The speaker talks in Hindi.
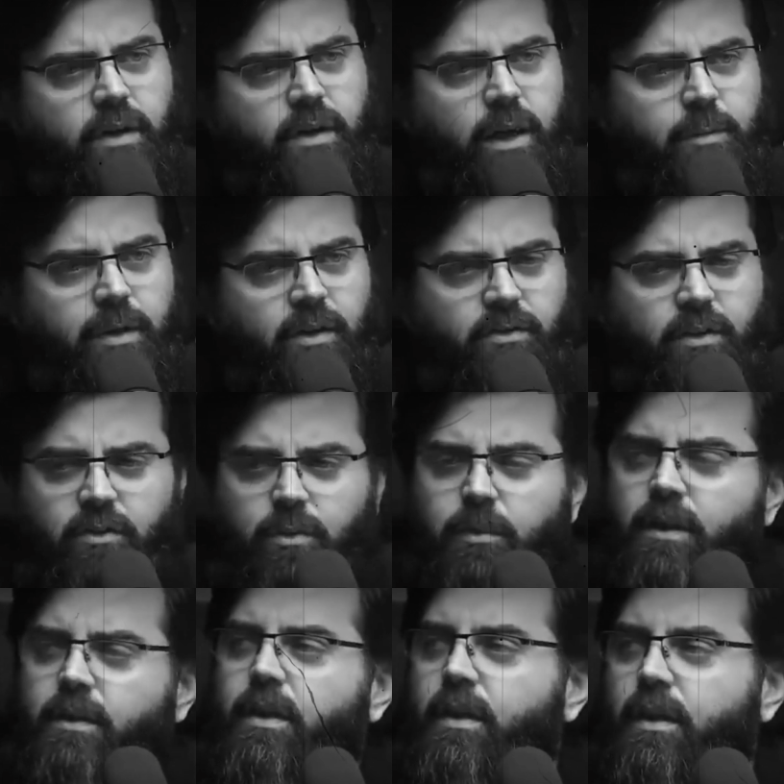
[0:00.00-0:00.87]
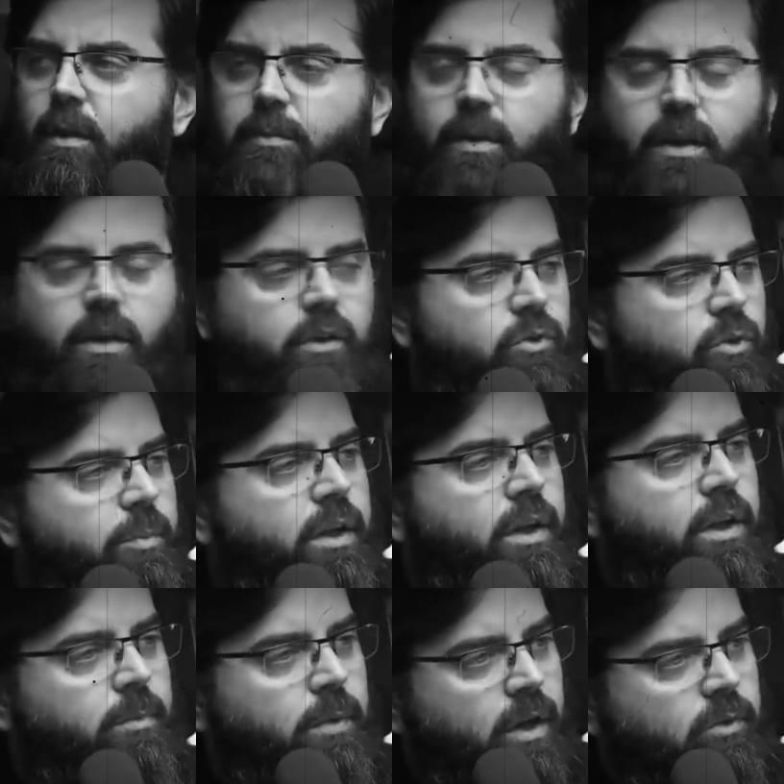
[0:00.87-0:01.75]
टाइमिंग इस किस्म के थे कि हमने
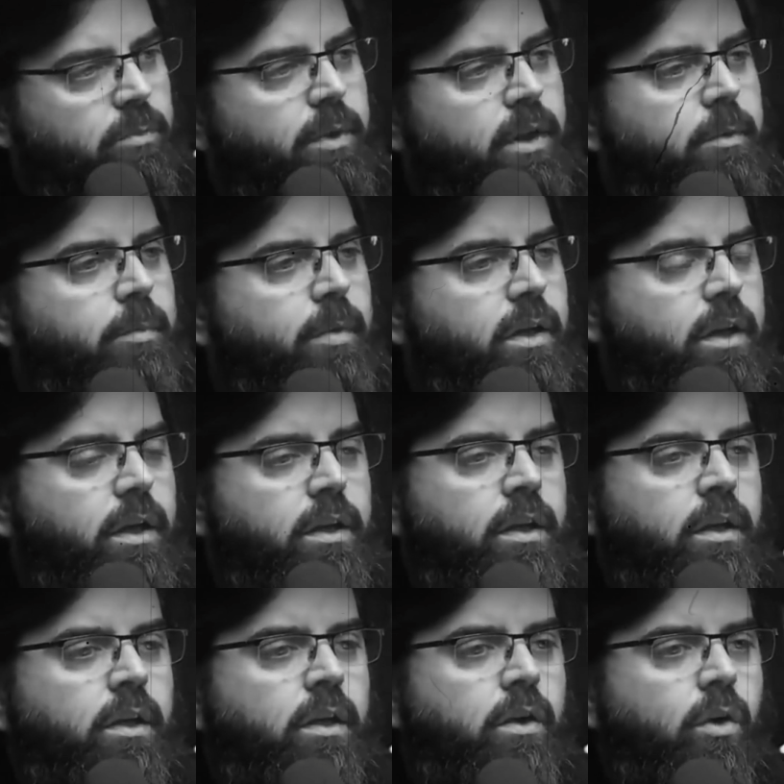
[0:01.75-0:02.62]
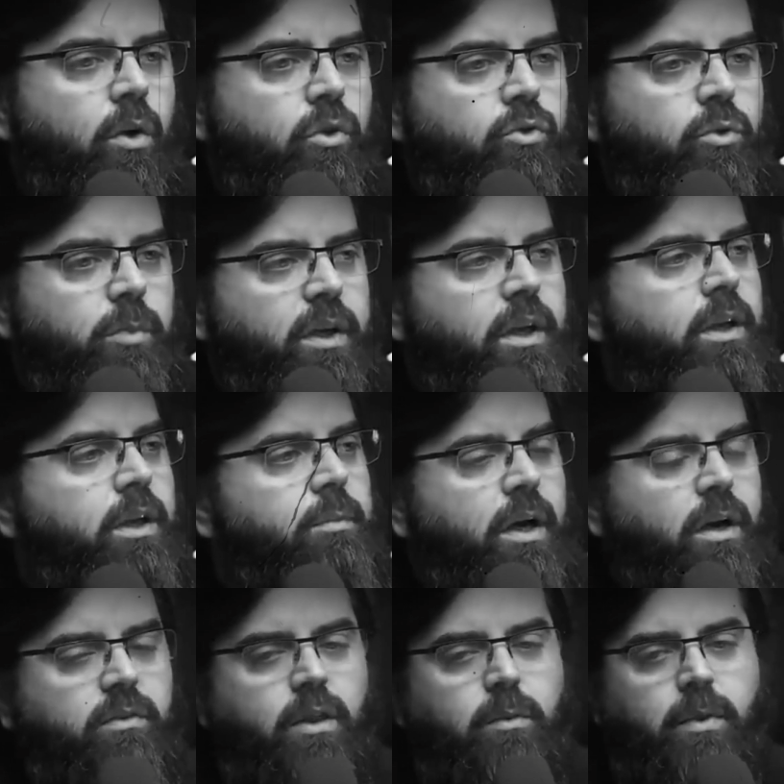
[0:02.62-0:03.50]
जुमे की नमाज़ भी हमें मिल गई और उस जुमे की
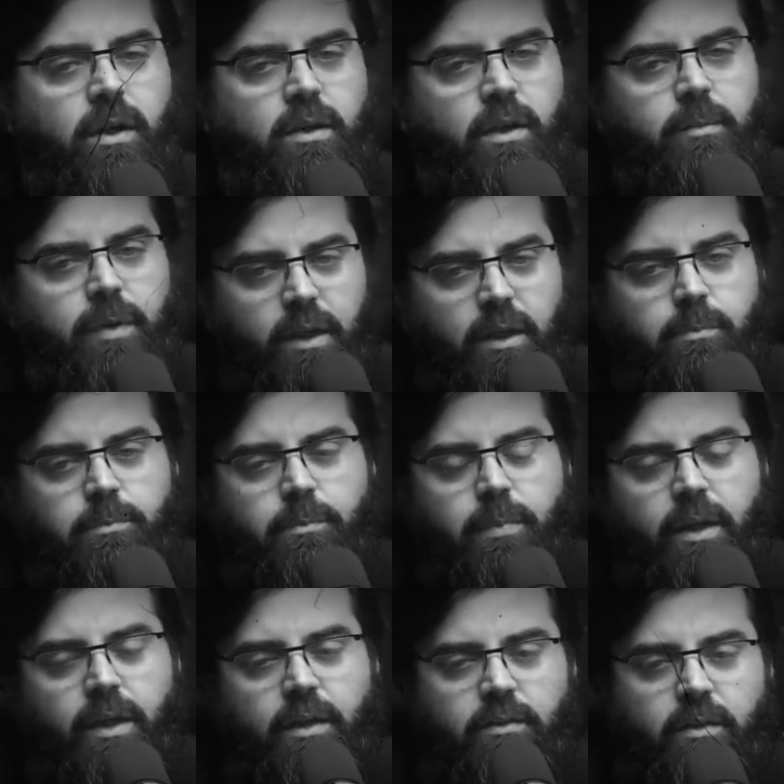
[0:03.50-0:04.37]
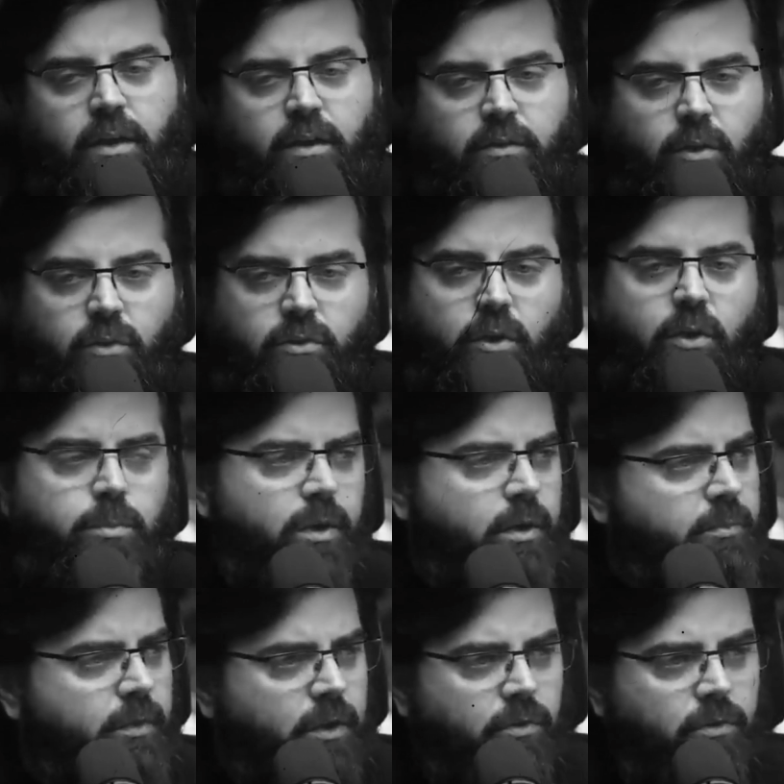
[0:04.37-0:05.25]
नमाज़ के बाद ना मैंने पढ़ाया जनाजा उसको
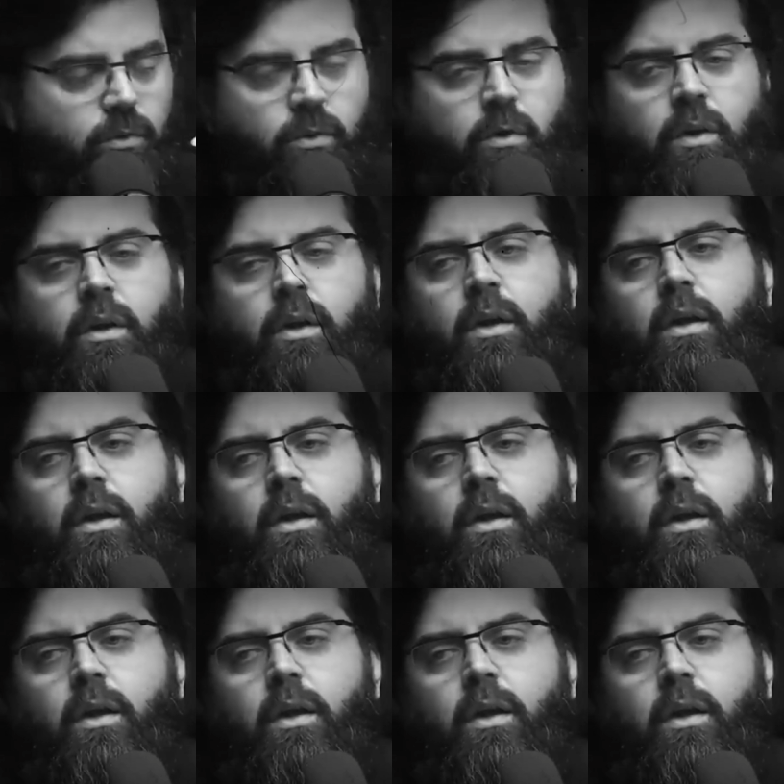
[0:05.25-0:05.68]
फिर हमने उसको